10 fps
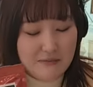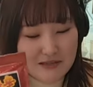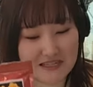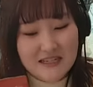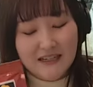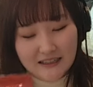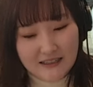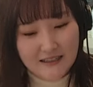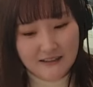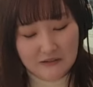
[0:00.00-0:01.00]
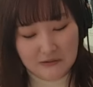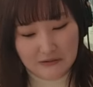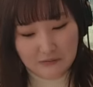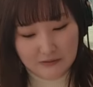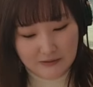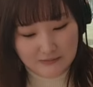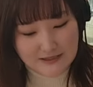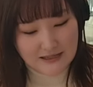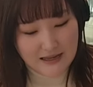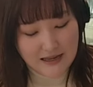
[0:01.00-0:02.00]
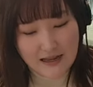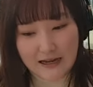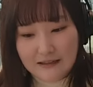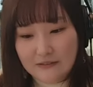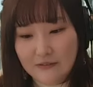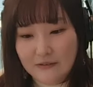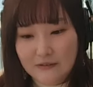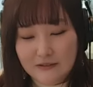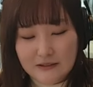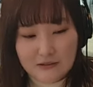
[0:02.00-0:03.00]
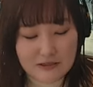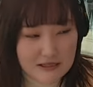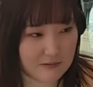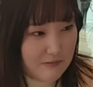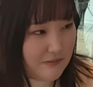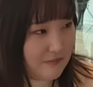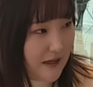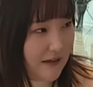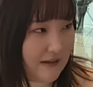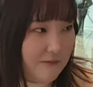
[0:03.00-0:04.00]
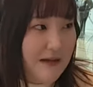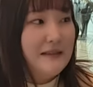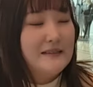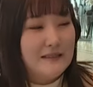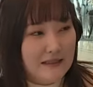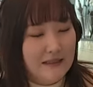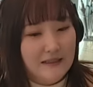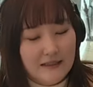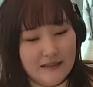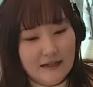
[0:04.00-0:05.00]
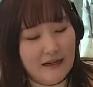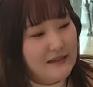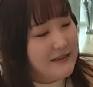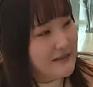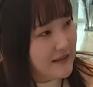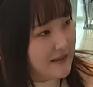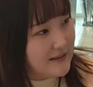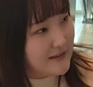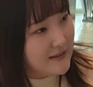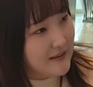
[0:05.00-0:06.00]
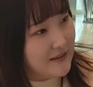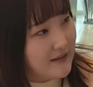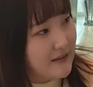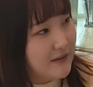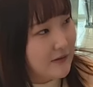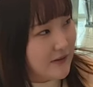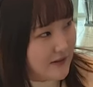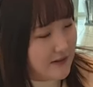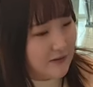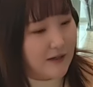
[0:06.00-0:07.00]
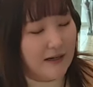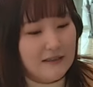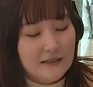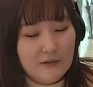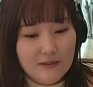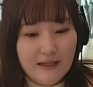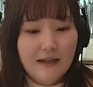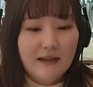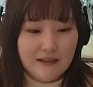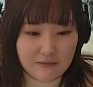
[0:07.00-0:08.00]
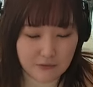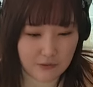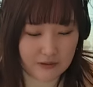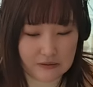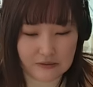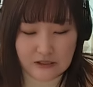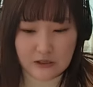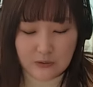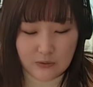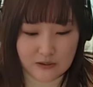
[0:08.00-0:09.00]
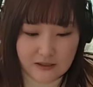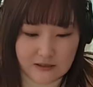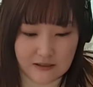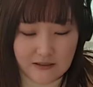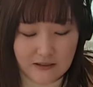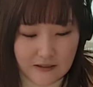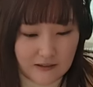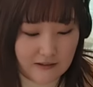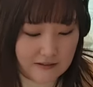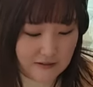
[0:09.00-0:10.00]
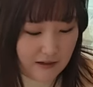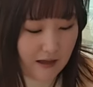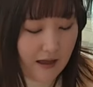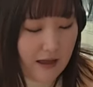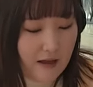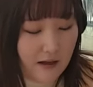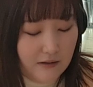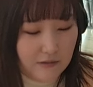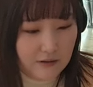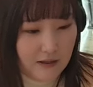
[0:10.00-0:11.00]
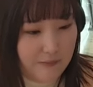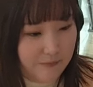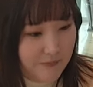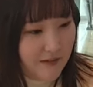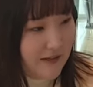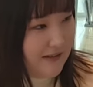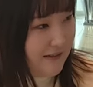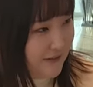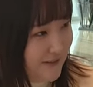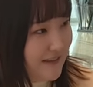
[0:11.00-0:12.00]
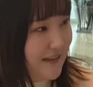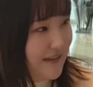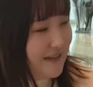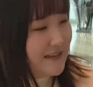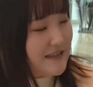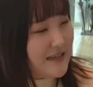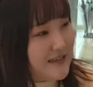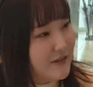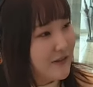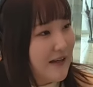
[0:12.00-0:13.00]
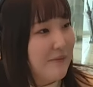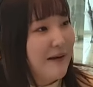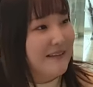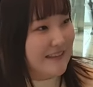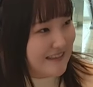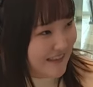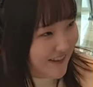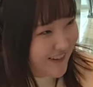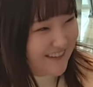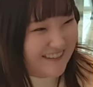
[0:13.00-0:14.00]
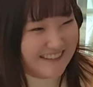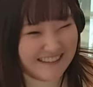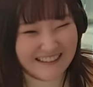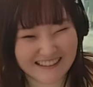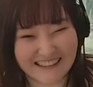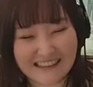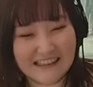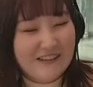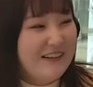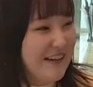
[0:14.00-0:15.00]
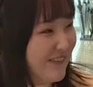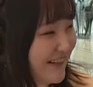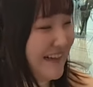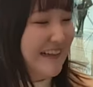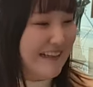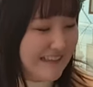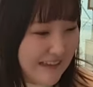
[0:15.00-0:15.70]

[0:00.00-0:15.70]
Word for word: 厳しいかななんていうふうに思ってます。あの年明け前ですね、一回会議に参加させていただいた時に、その辛さの段階もいろいろ試食をさせていただいたんですが、あのね行き切るとやばいんですよこれを毎回